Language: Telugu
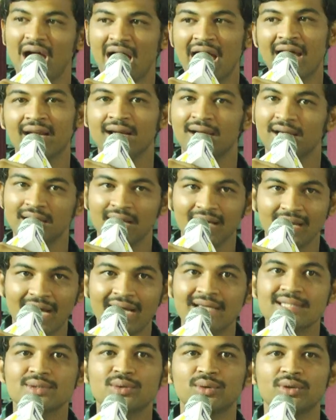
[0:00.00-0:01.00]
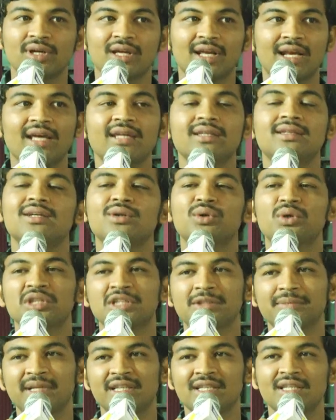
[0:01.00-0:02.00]
ఆ రకంగా రాసుకున్నాను అయితే
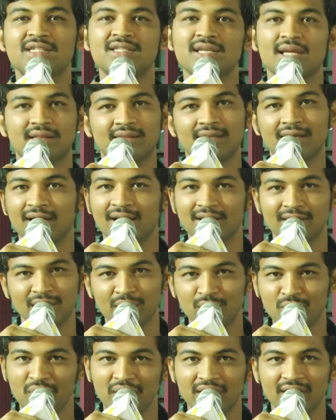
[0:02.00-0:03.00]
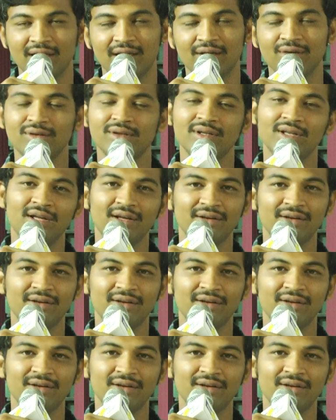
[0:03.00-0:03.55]
కొంతమంది చెత్త కథలు అన్నారు